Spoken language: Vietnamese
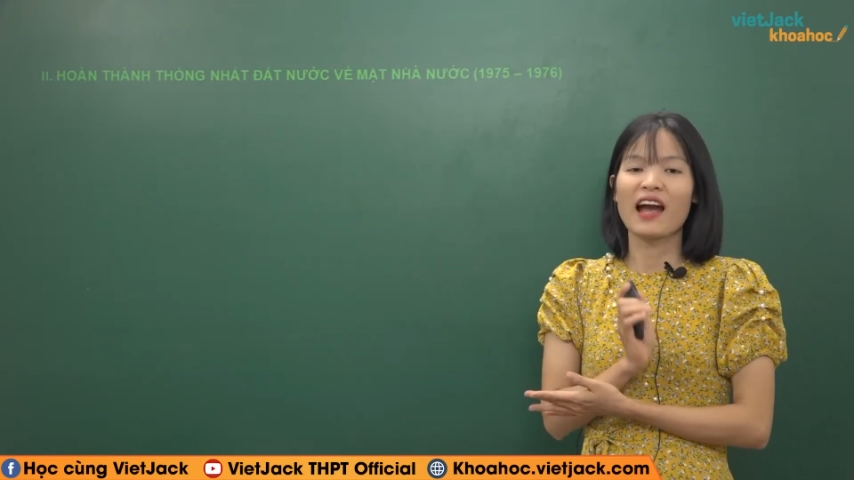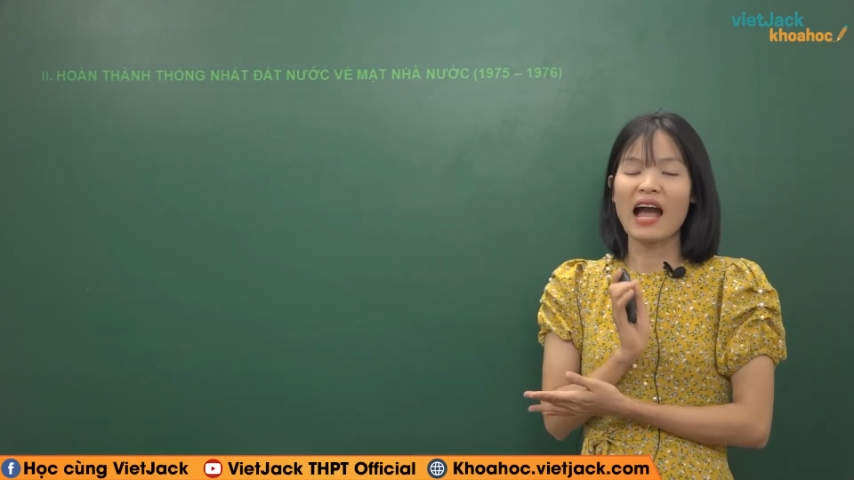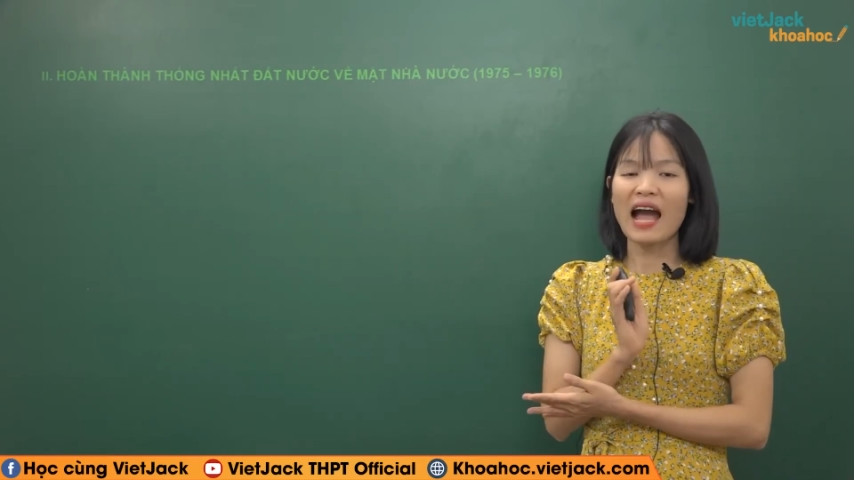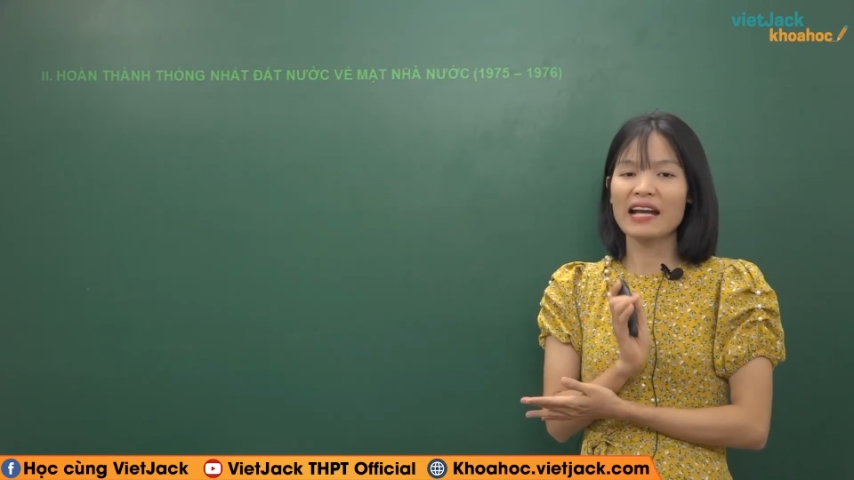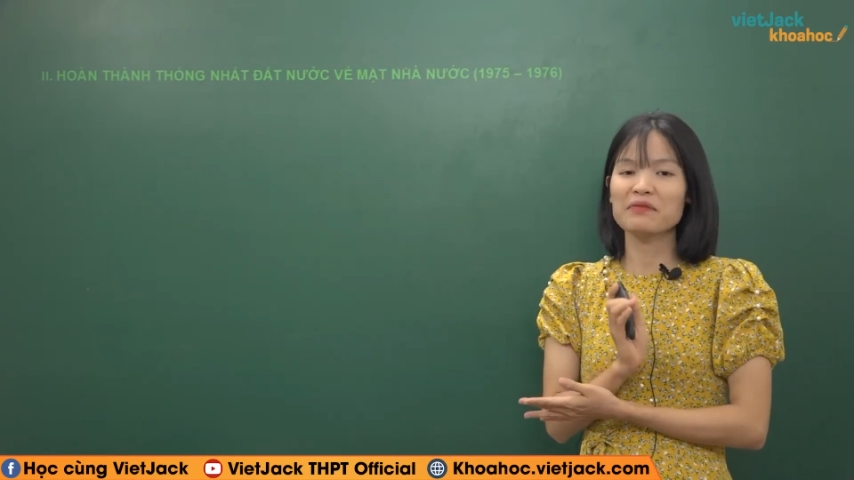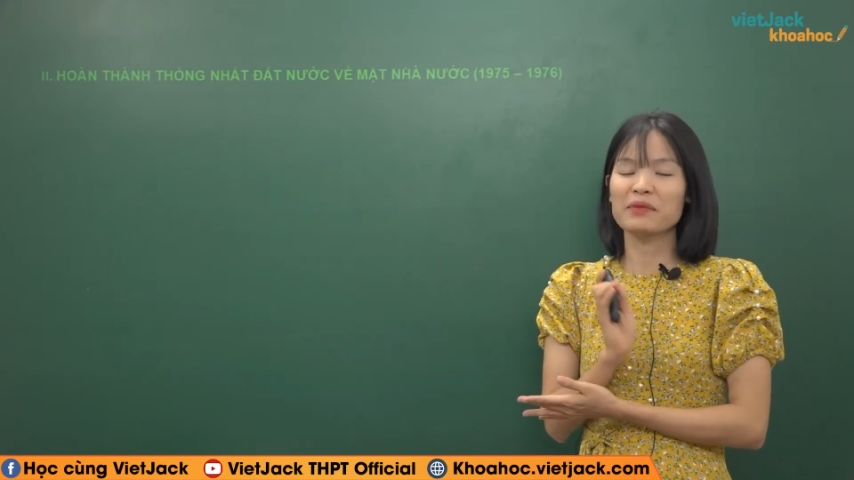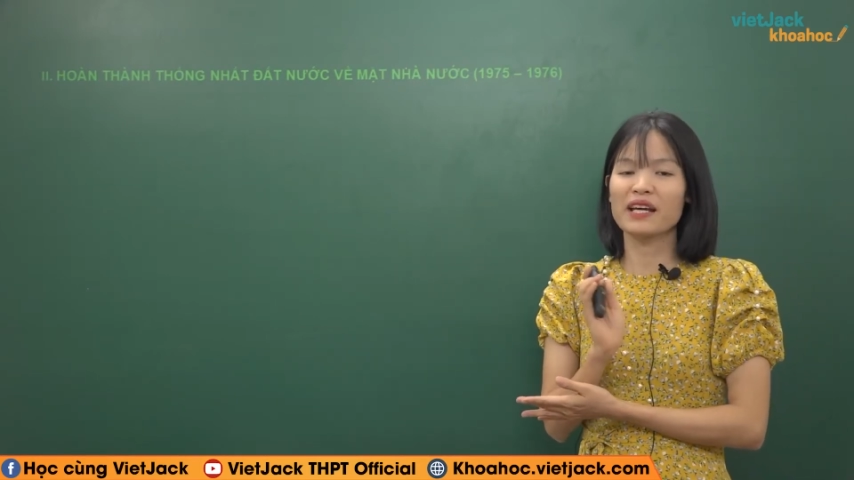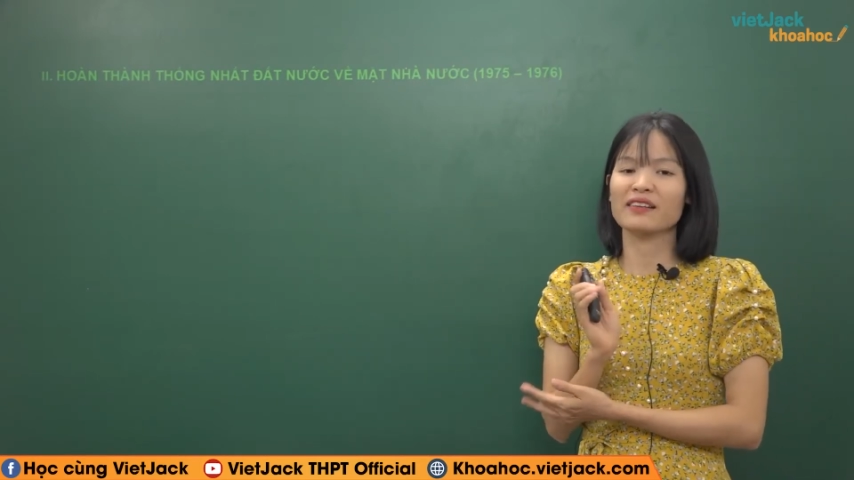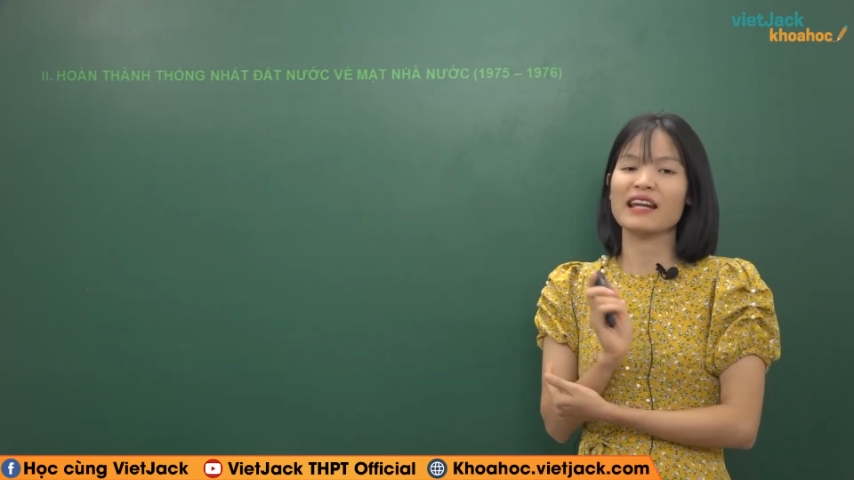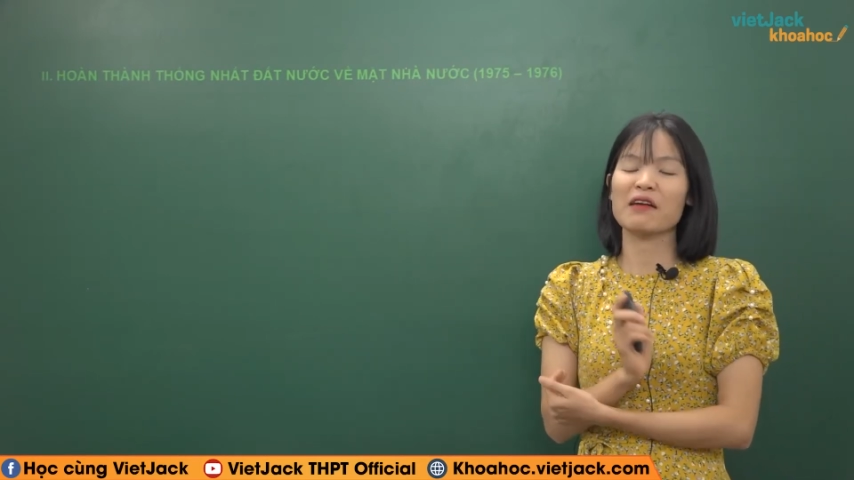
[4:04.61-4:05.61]
hai
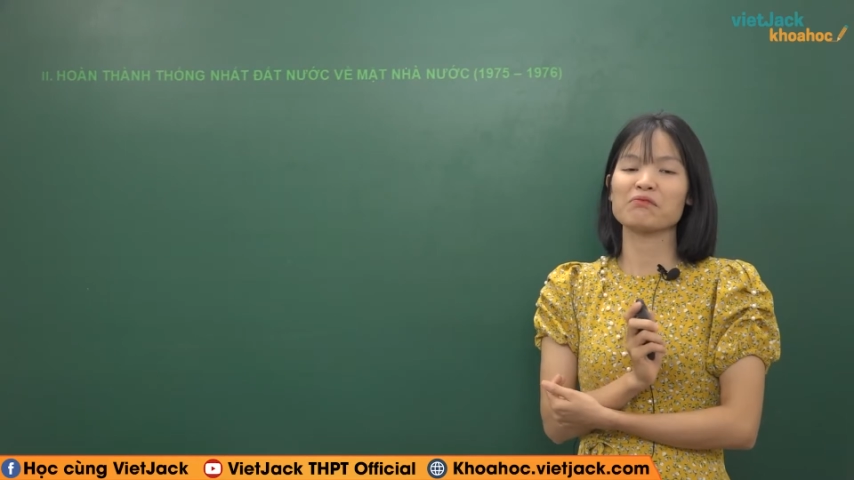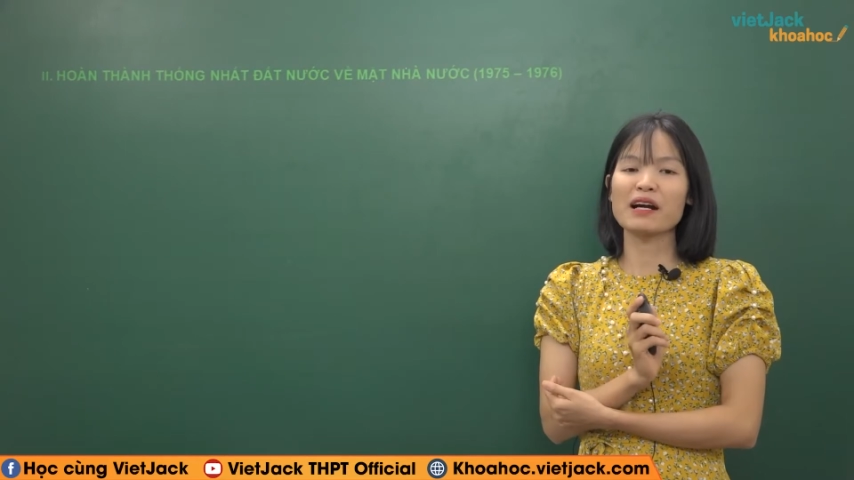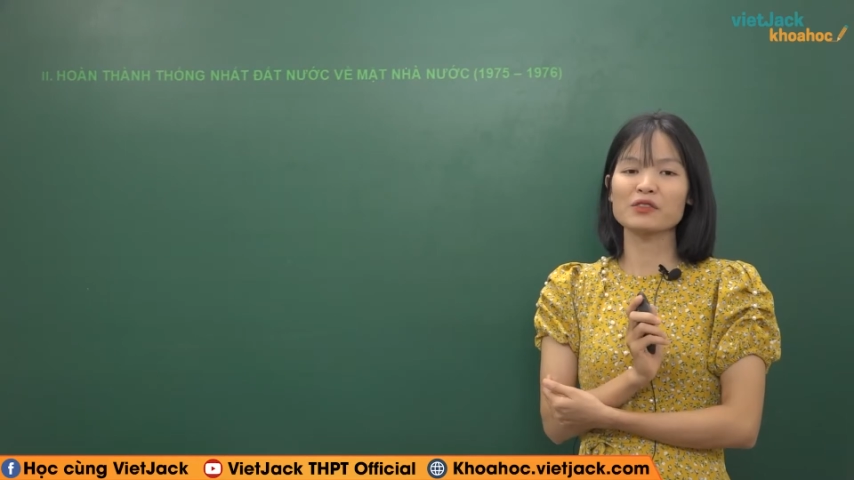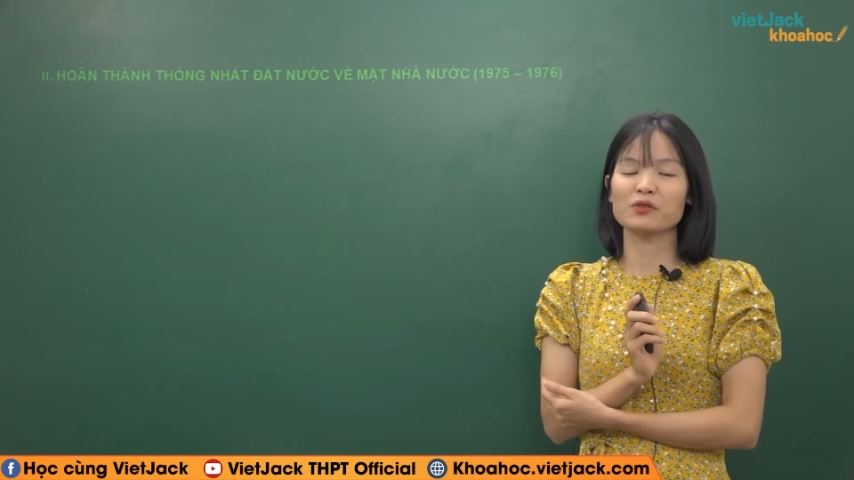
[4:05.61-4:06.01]
miền Nam Bắc